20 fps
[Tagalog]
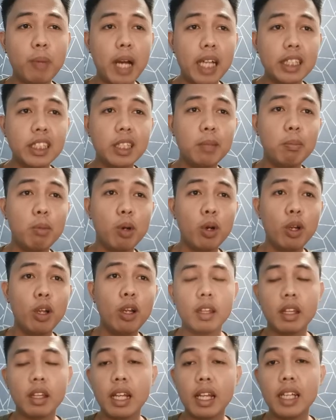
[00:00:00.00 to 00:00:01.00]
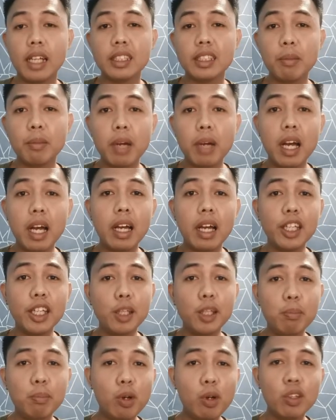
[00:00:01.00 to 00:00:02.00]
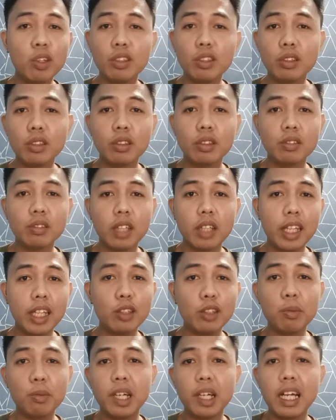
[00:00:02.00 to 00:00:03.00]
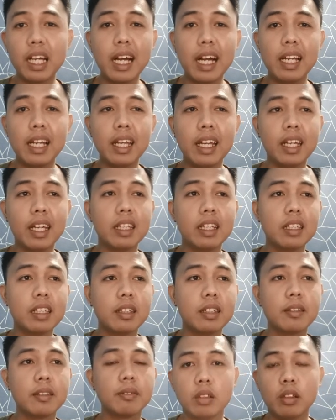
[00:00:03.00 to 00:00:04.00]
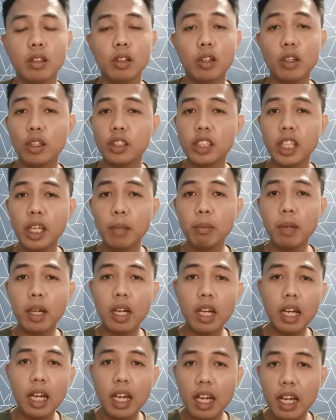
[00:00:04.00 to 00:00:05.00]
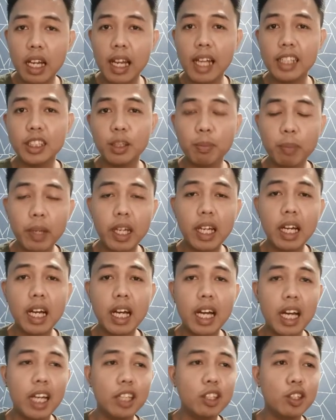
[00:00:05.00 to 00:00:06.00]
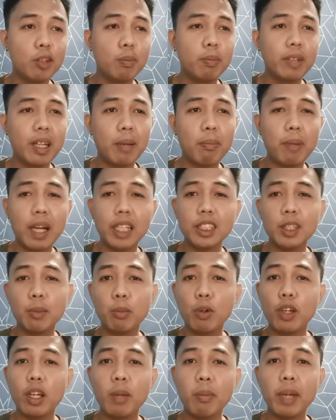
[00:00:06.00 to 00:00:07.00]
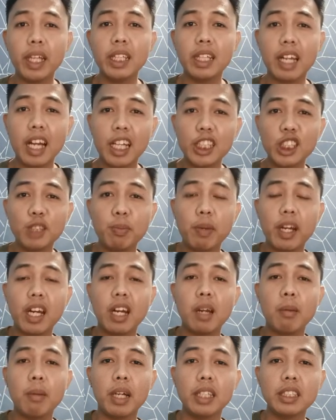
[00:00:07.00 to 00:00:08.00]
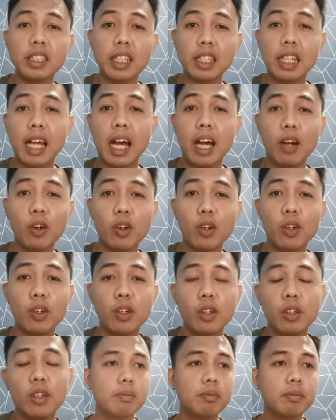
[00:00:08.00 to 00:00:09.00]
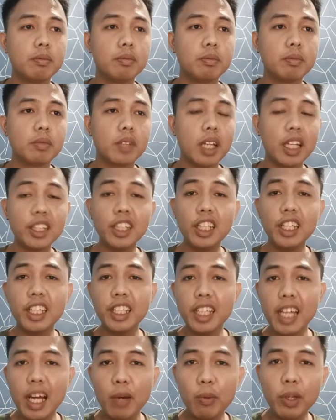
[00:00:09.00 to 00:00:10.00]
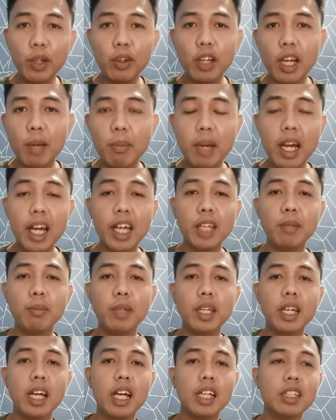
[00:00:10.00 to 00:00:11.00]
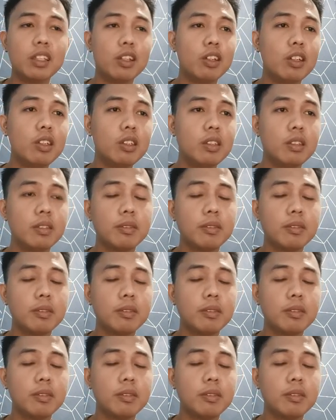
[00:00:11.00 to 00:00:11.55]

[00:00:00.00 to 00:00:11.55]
possible nasa mga ibon, eto manggaling or sa ibang uh, klase pa ng hayop na possible na may transfer naman sa tao. At lilinawin ko lang mga kaibigan, no?